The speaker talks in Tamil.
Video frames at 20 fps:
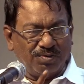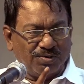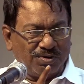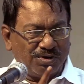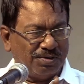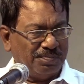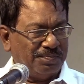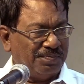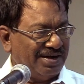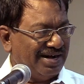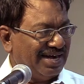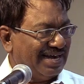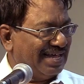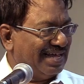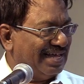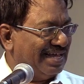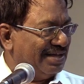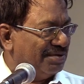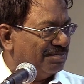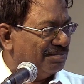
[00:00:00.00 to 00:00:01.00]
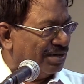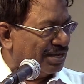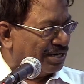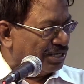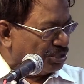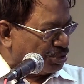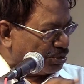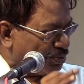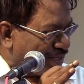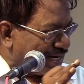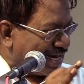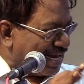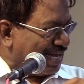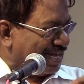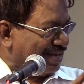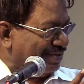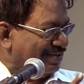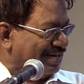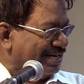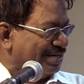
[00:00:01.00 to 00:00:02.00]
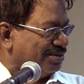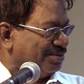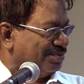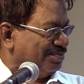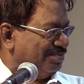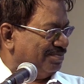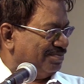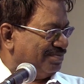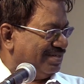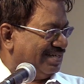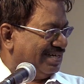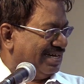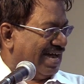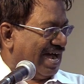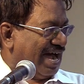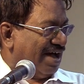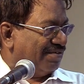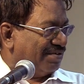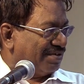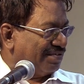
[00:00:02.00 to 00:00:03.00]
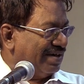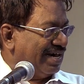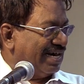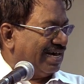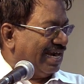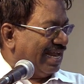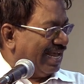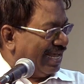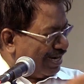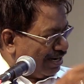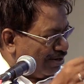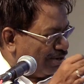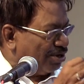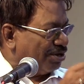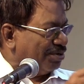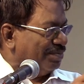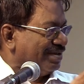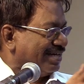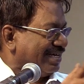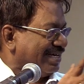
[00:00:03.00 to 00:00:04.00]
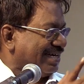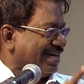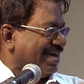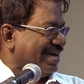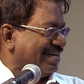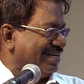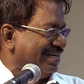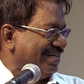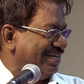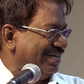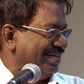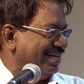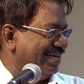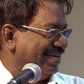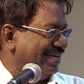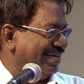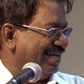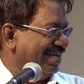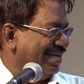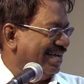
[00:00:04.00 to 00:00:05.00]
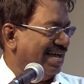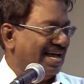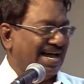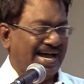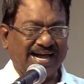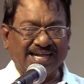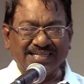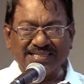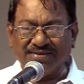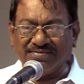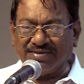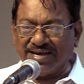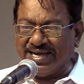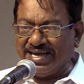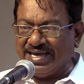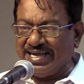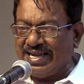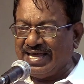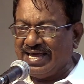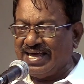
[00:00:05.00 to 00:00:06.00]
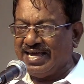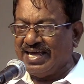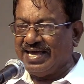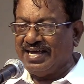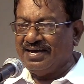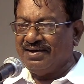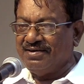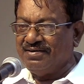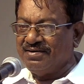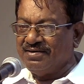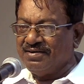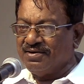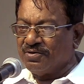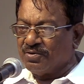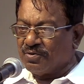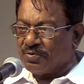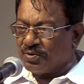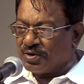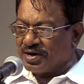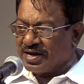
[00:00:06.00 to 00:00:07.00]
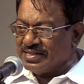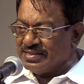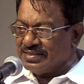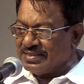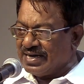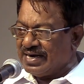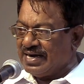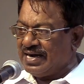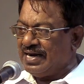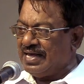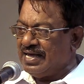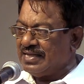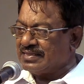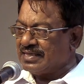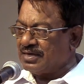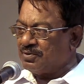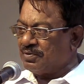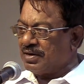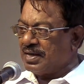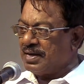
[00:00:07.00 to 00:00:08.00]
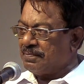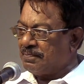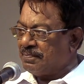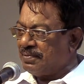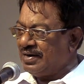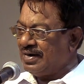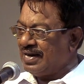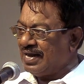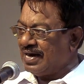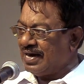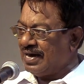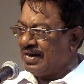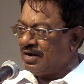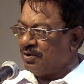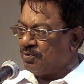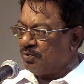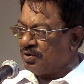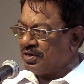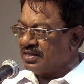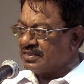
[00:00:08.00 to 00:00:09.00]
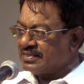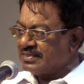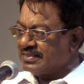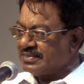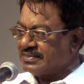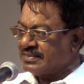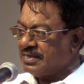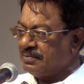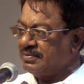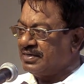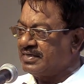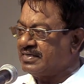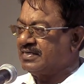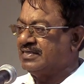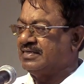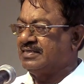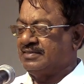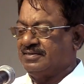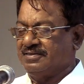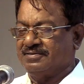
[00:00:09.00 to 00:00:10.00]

ஒரு பிள்ளை மருத்துவராக வேண்டும் அவர் வீட்டிலே எல்லோரும் இருக்கிறார் அந்த வகையிலே குழந்தைகளை தன்னுடைய பிள்ளைகளை கூட திட்டமிட்டு